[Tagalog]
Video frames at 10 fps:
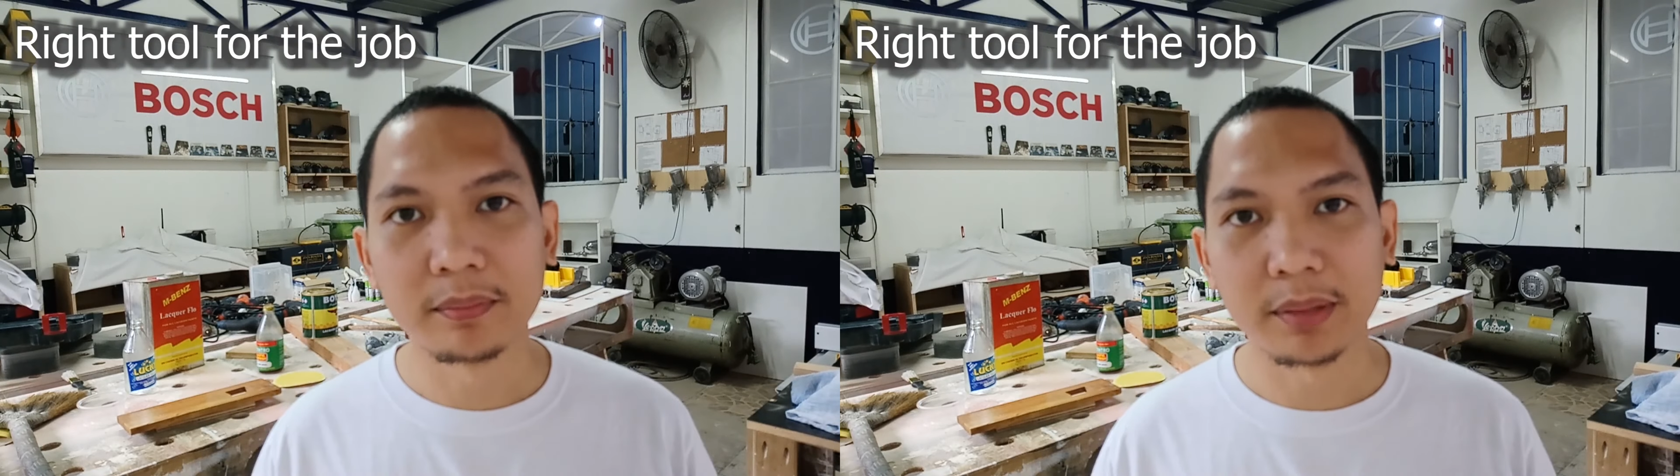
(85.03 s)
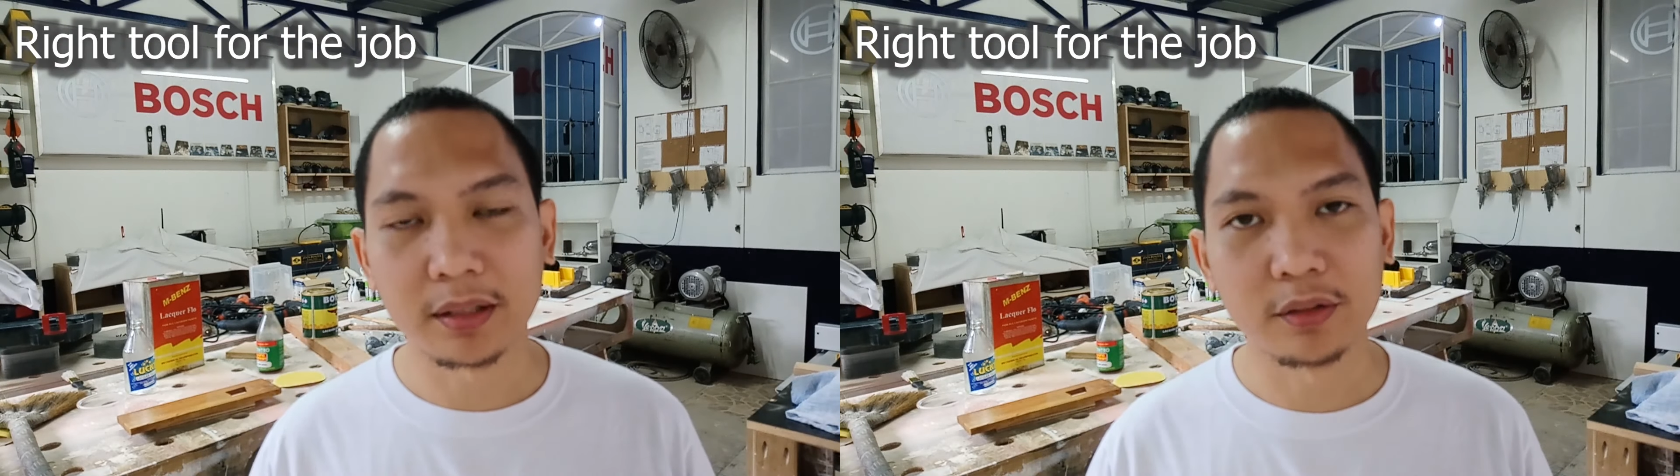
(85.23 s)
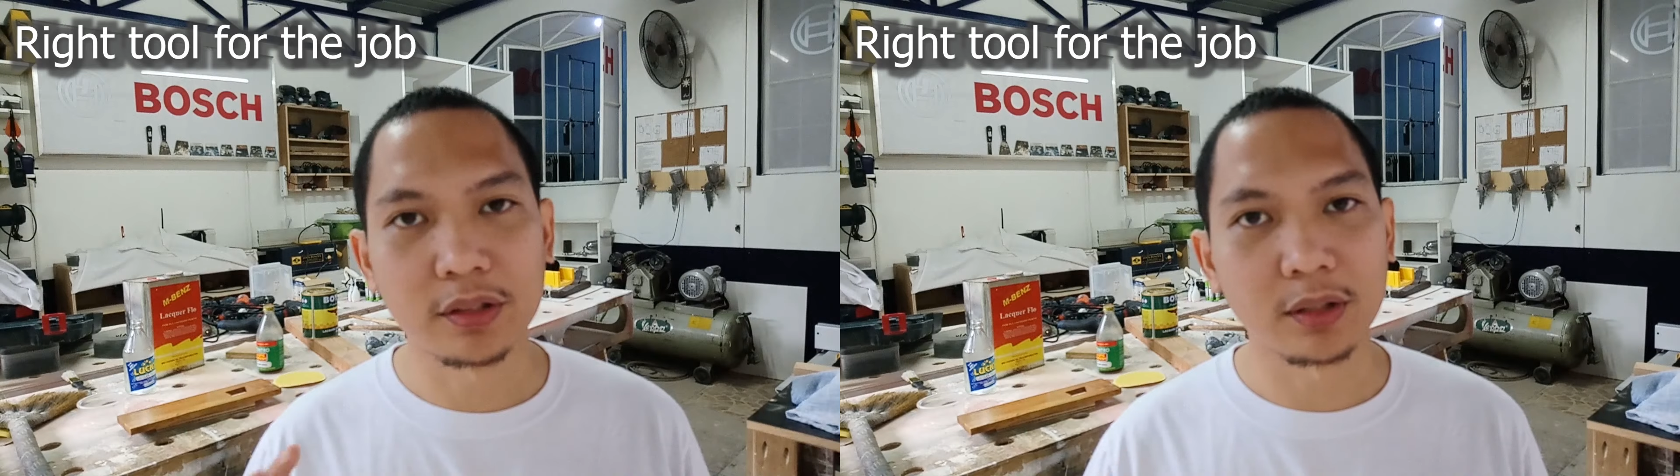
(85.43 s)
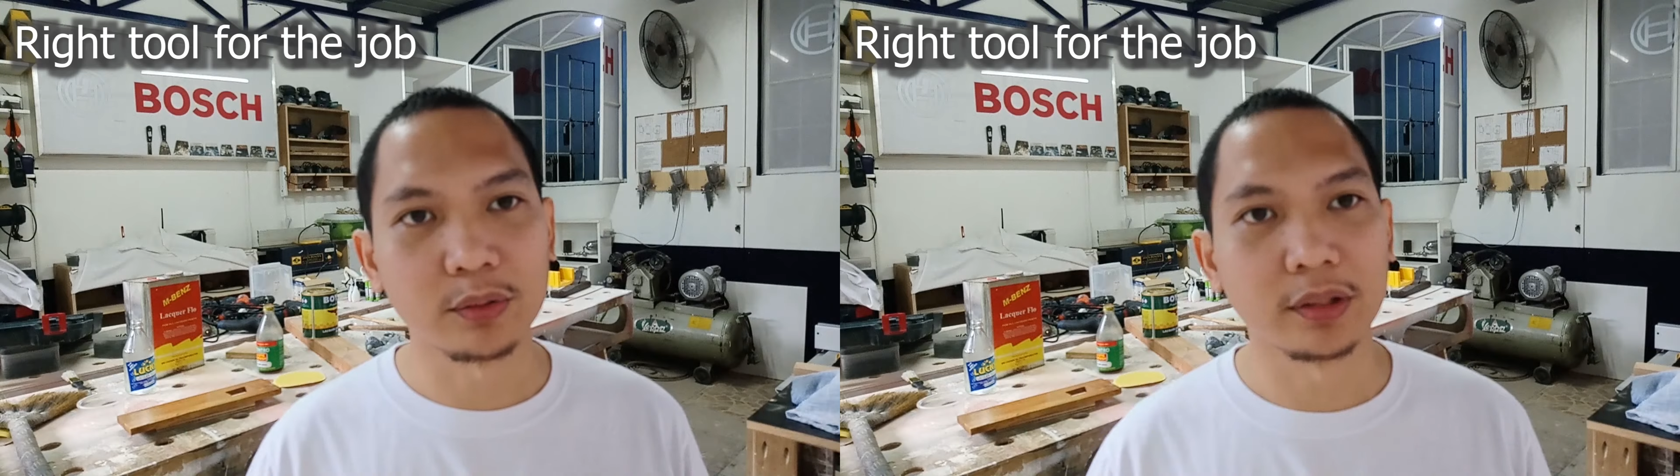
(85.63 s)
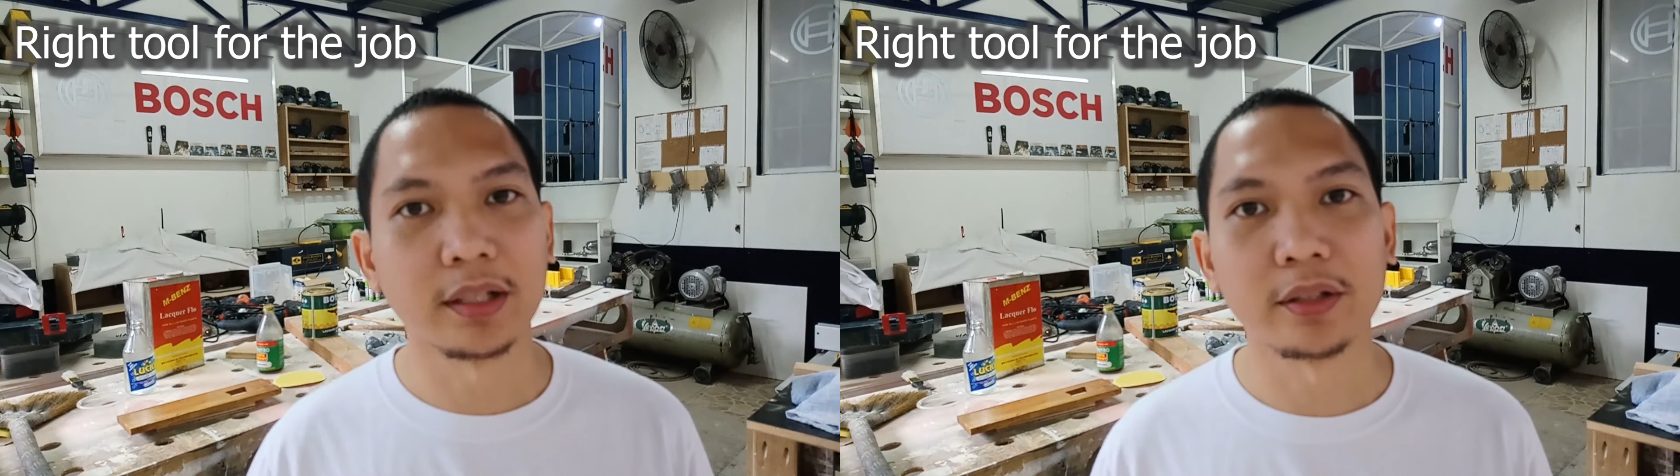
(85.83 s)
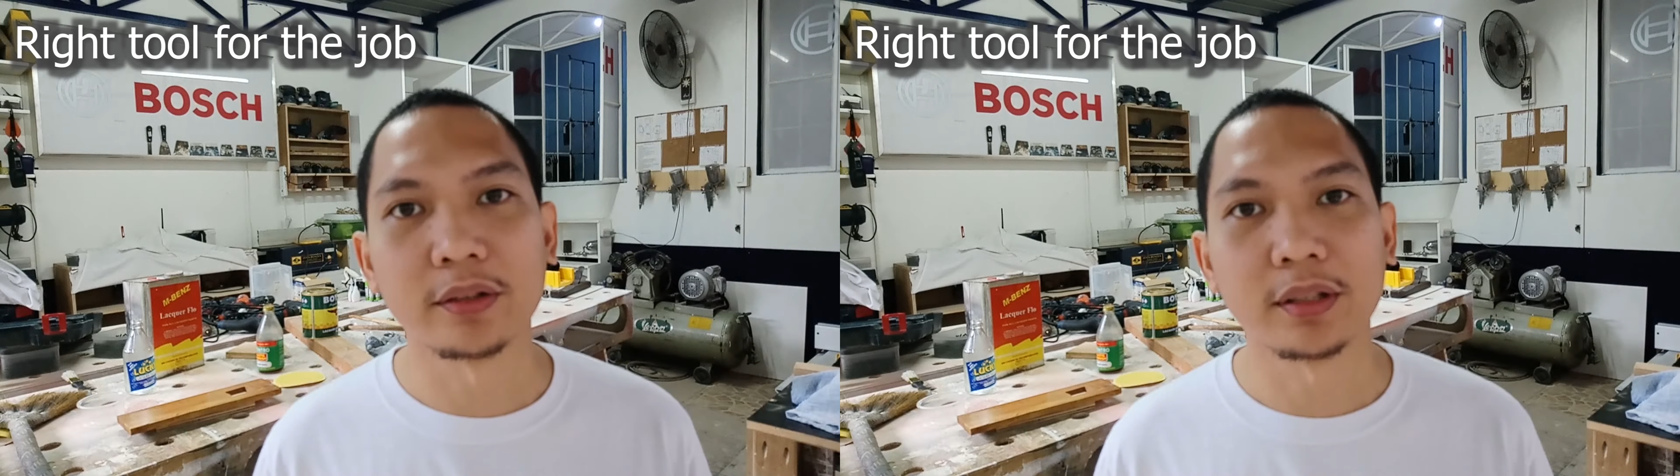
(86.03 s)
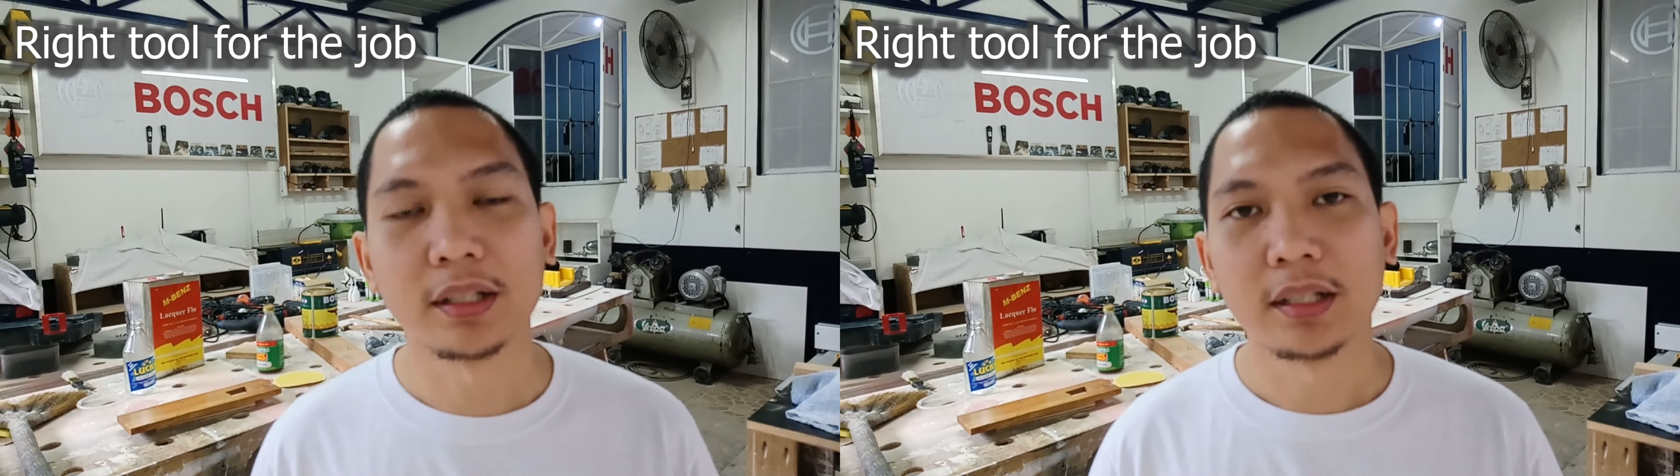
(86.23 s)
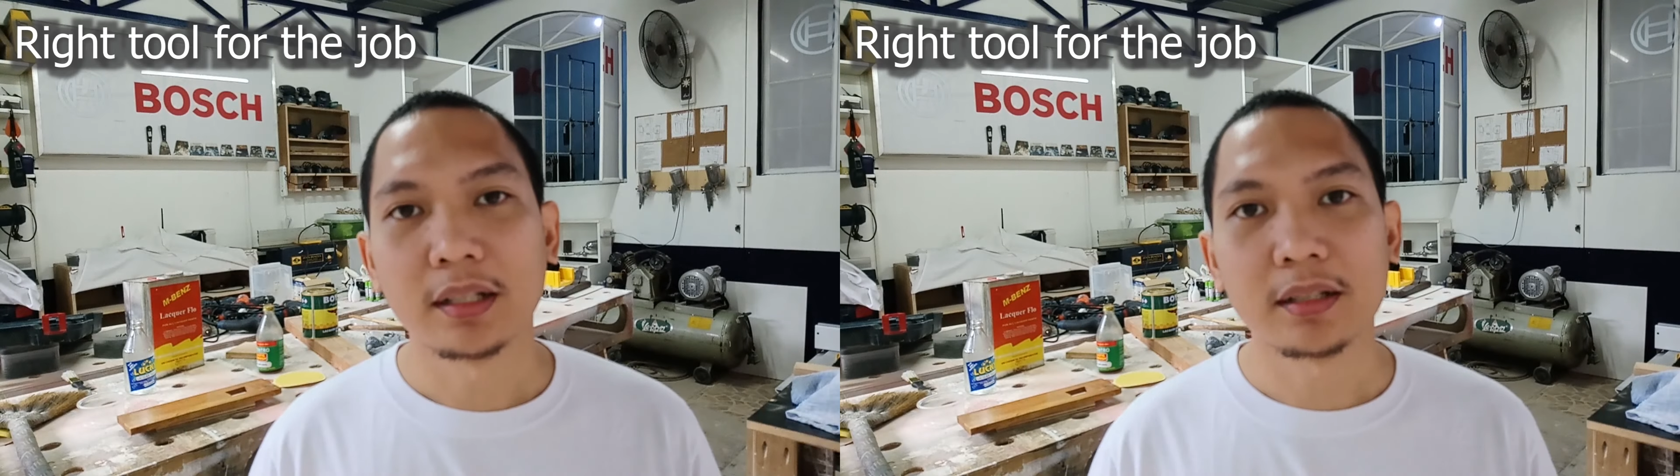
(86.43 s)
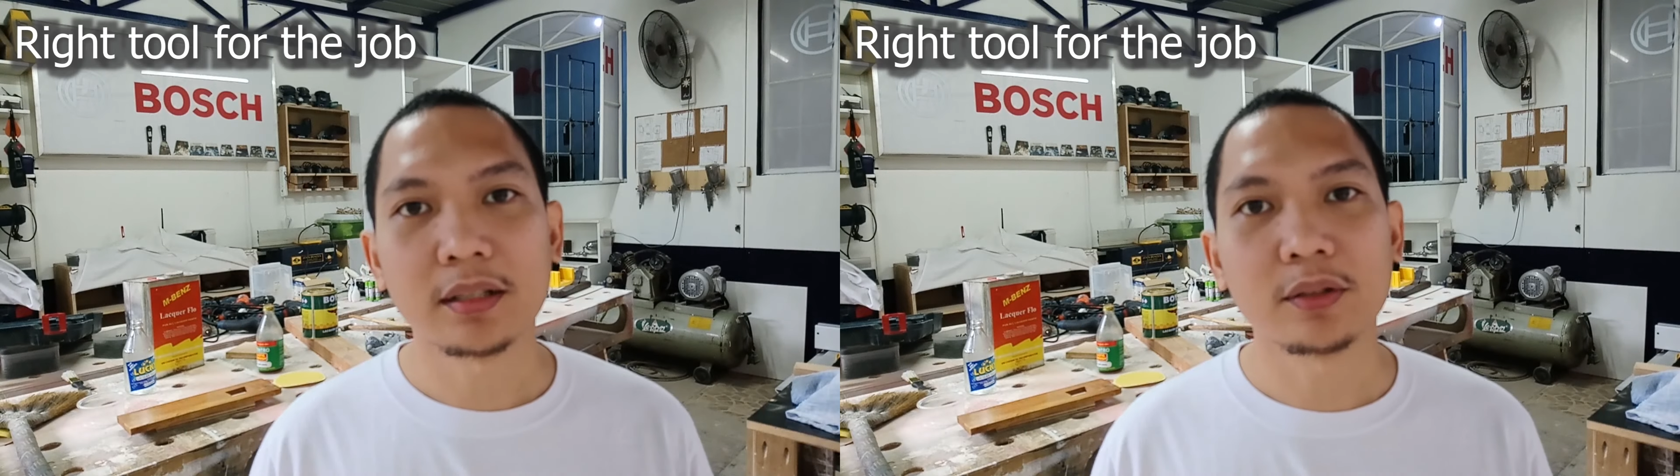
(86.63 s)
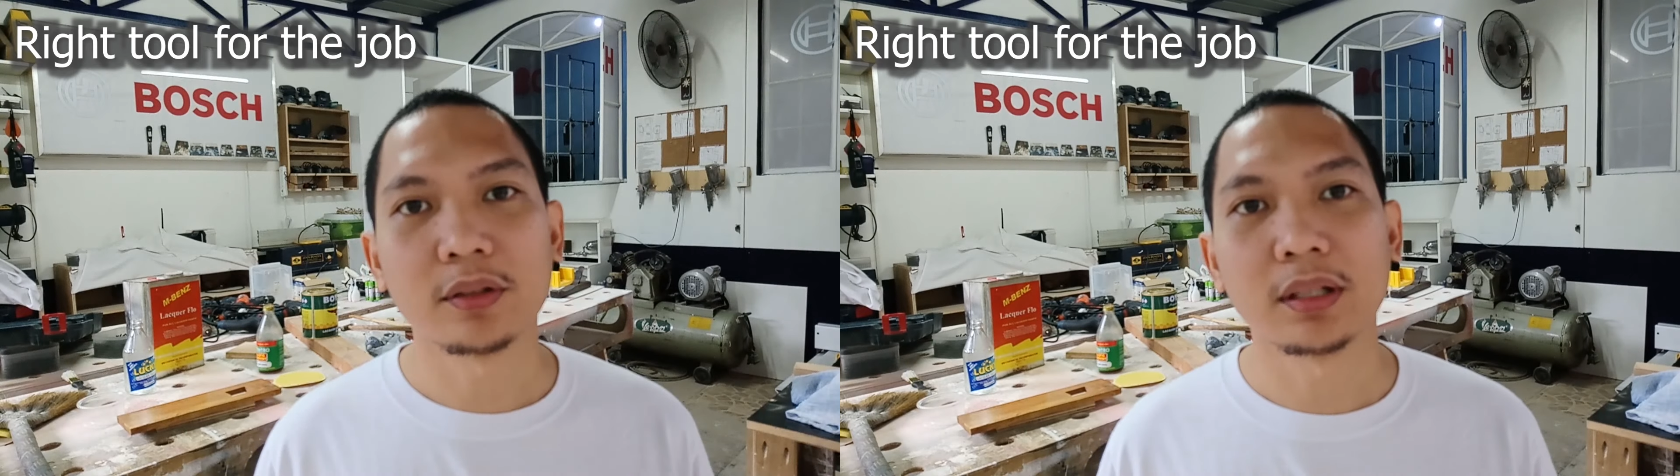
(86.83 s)
para dun sa tool na yon.
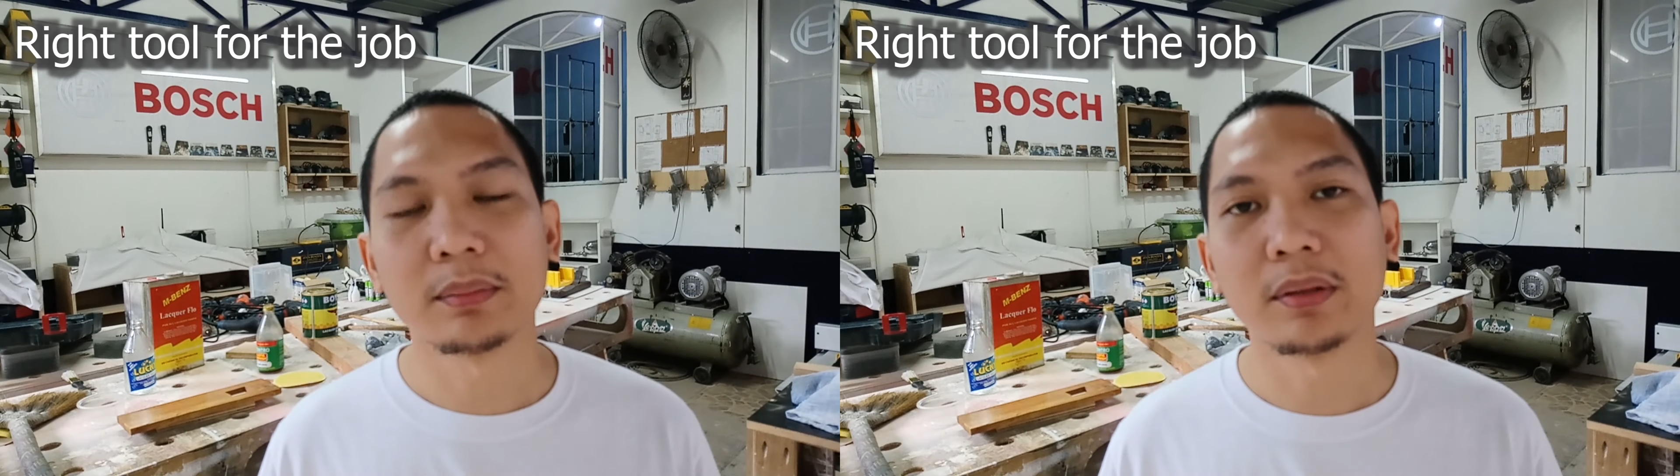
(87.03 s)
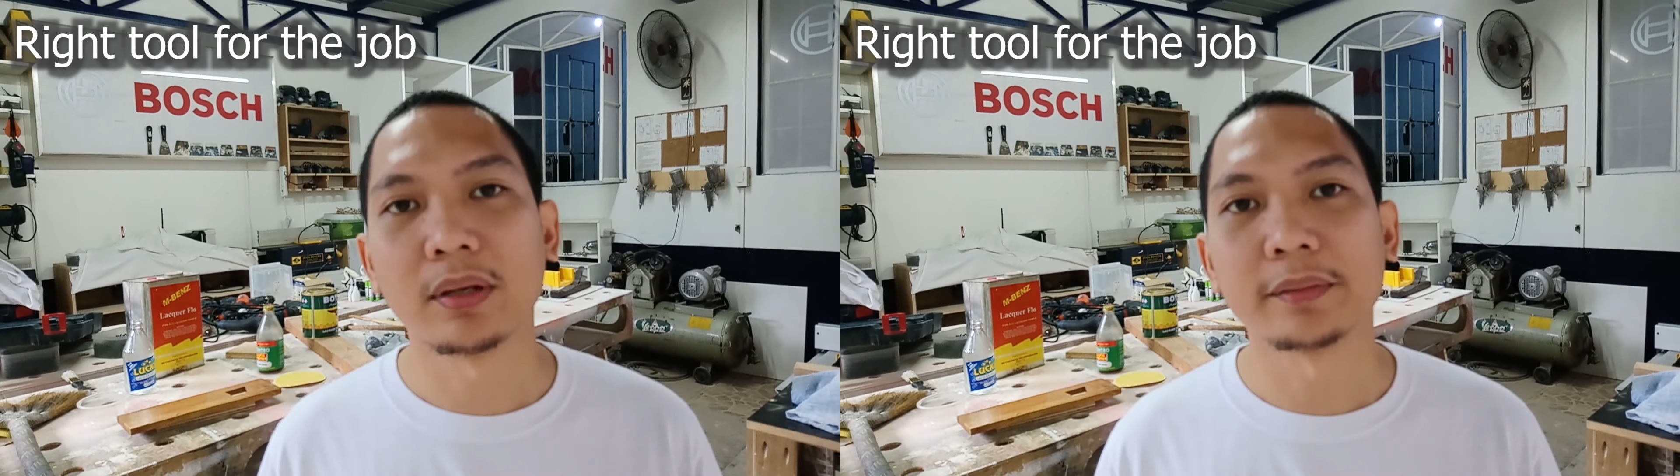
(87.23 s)
Kasi kung halimbawa,